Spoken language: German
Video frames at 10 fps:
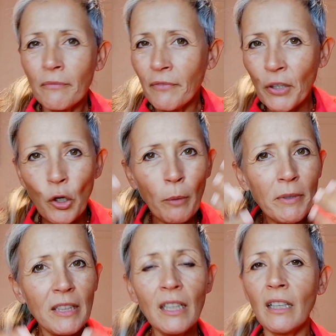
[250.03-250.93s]
Wir
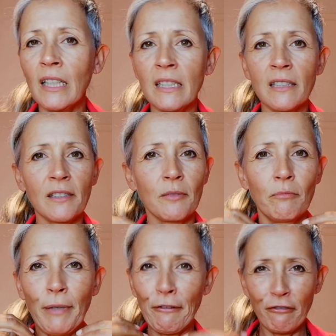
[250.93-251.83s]
kommen hier als
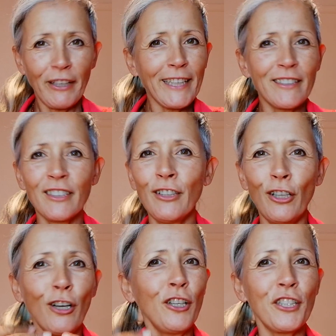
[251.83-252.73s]
perfekte,
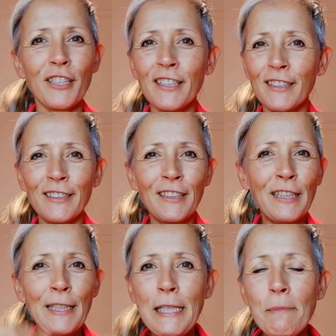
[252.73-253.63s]
leuchtende,
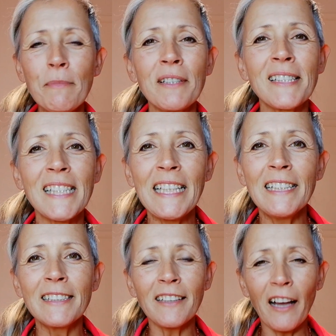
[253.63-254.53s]
liebende
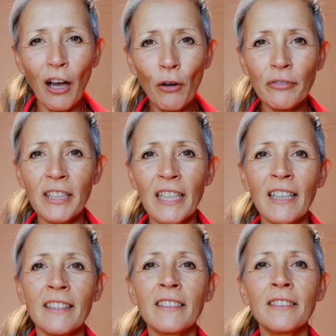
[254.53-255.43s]
Seelen auf die
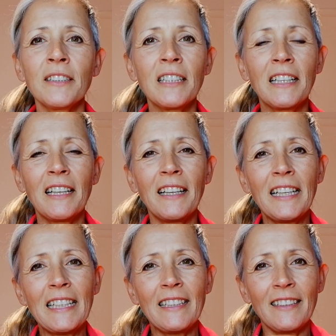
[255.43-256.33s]
Erde.
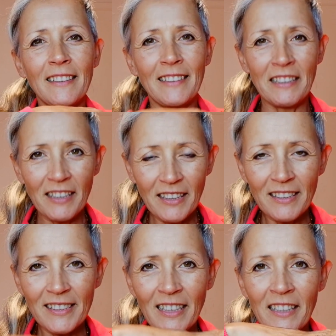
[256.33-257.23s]
Der Trick
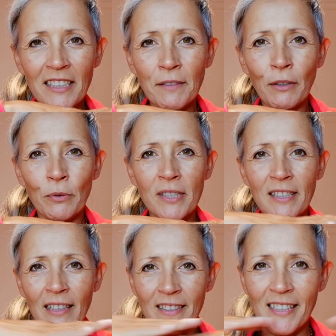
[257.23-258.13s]
ist ja, dass wir uns
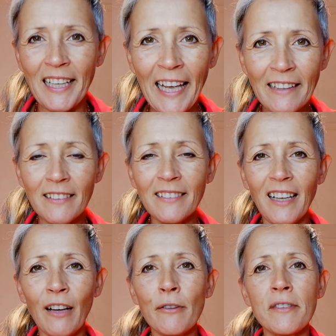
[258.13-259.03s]
dann trennen
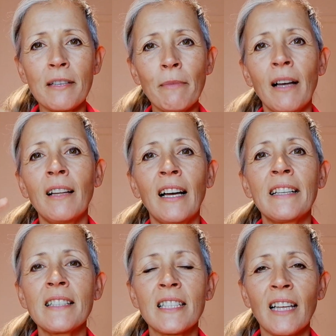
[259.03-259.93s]
aus dem
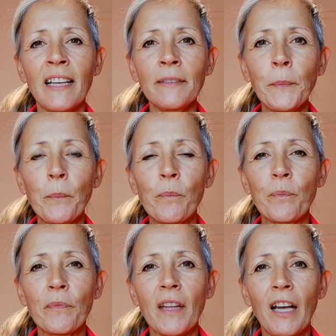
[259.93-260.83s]
All-Eins-Sein
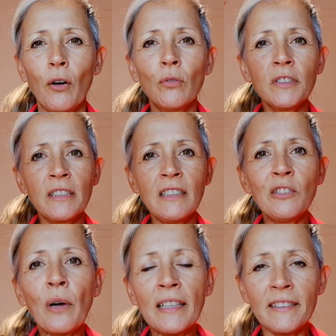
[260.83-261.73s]
und in die
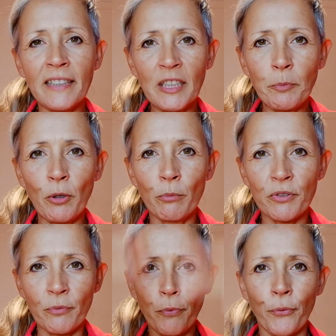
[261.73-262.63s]
Dualität
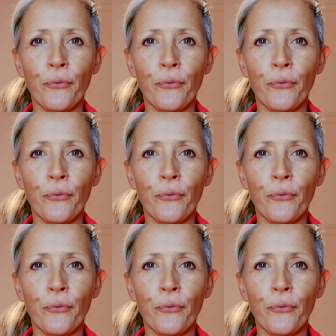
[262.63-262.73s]
plumpsen.